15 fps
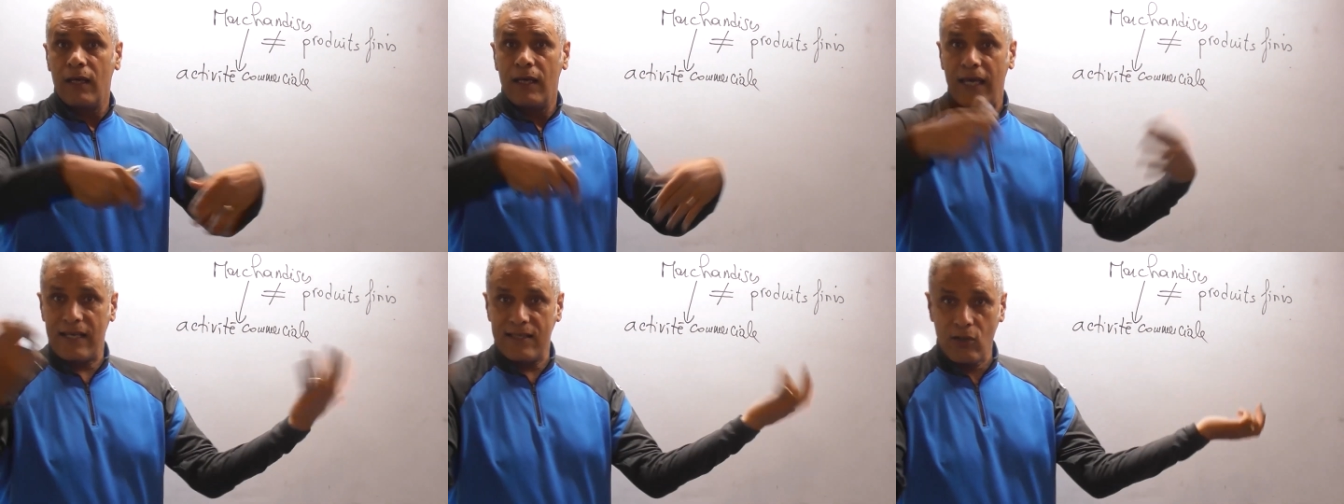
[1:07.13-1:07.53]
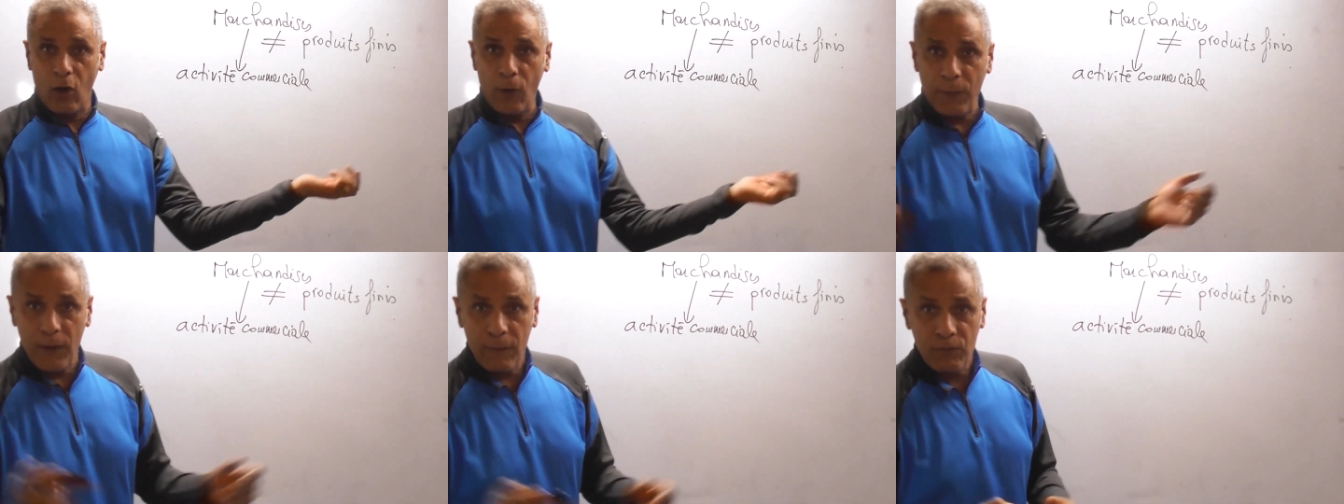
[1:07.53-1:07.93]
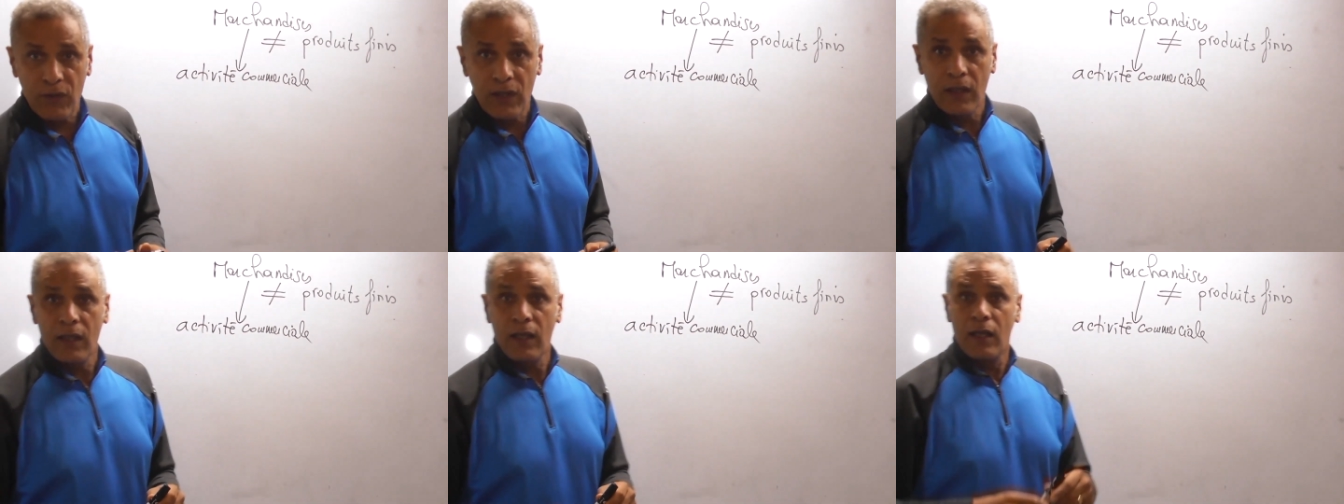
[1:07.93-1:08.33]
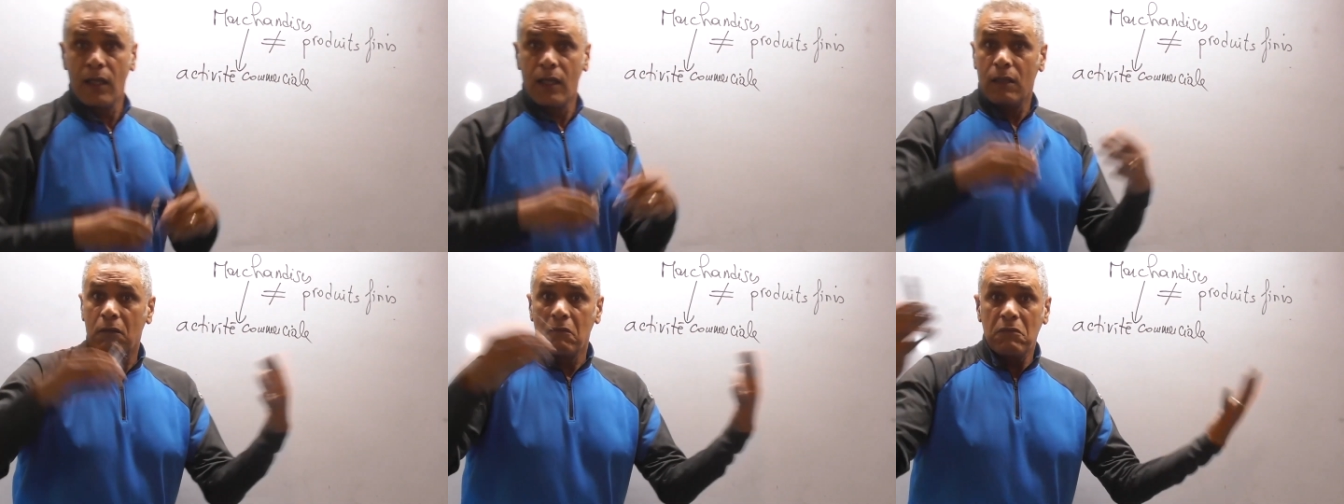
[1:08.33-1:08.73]
Exemple,
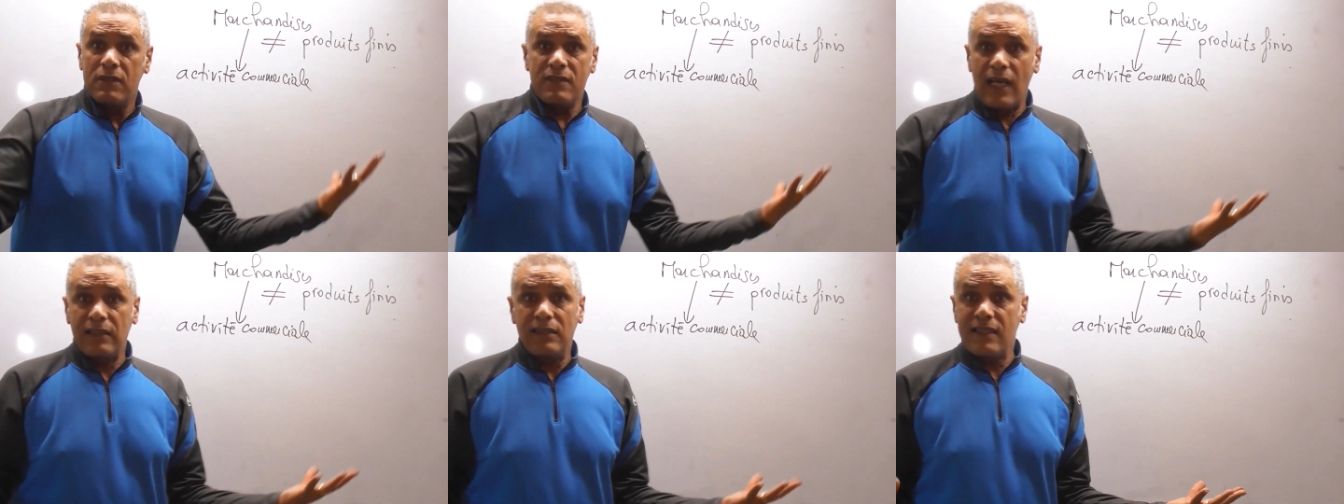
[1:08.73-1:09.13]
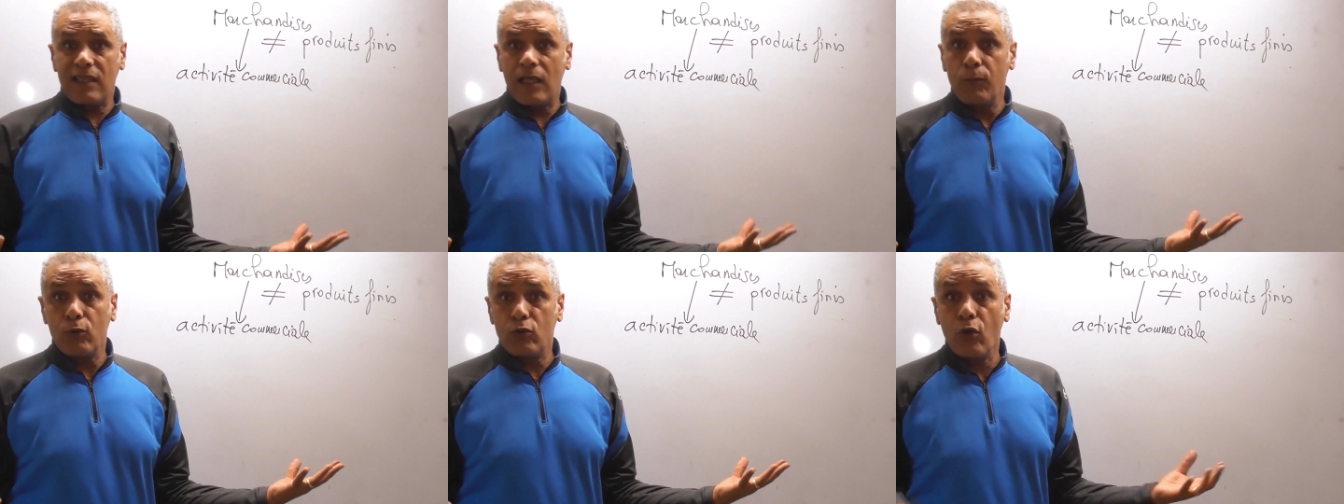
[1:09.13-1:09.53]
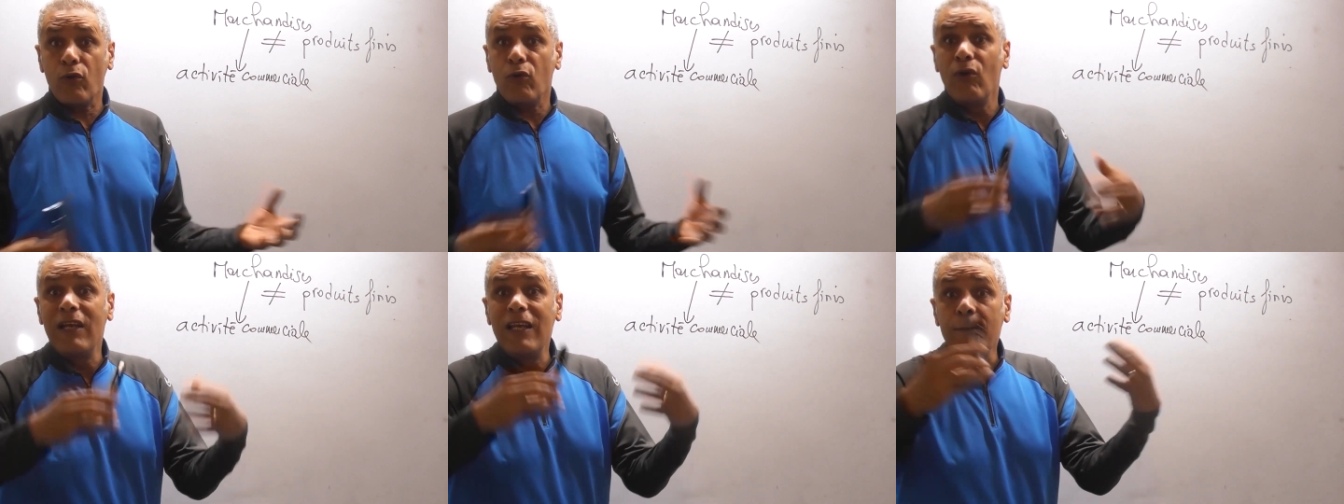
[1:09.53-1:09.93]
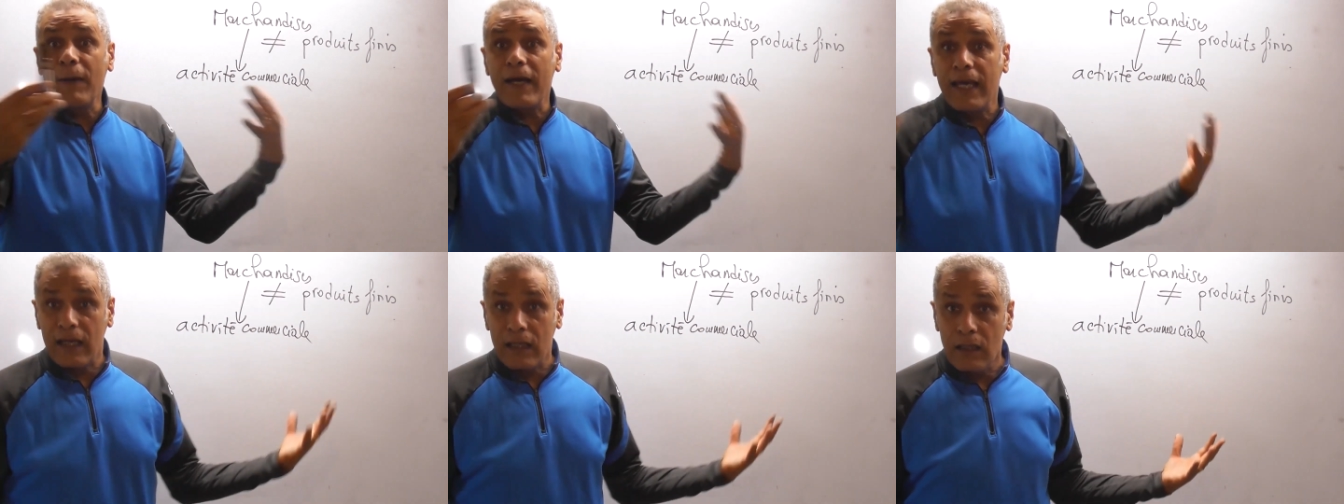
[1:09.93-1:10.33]
c'est un distributeur, une
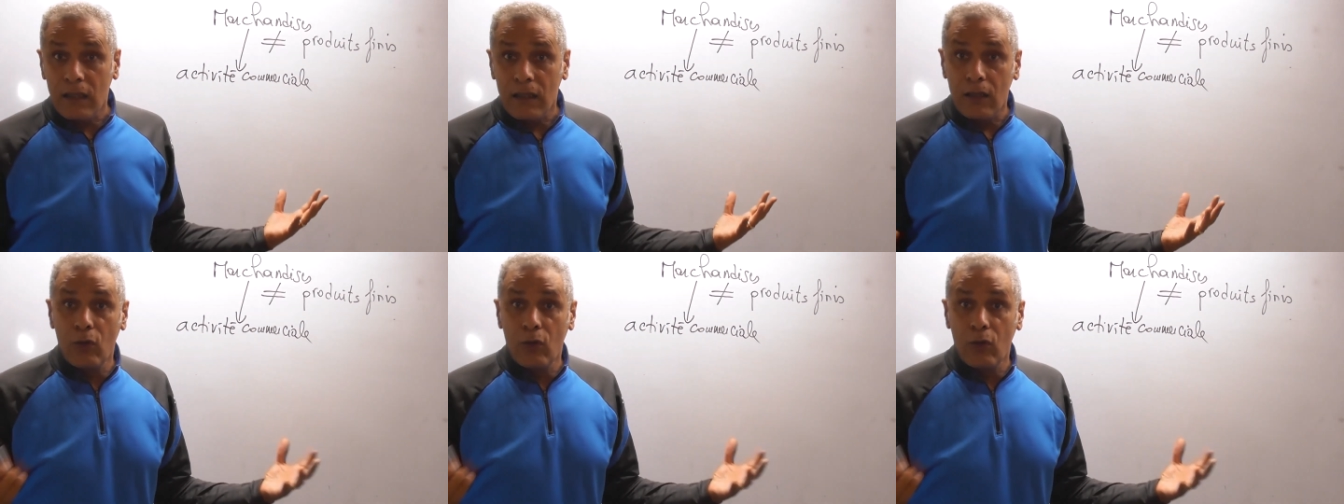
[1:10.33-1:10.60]
librairie,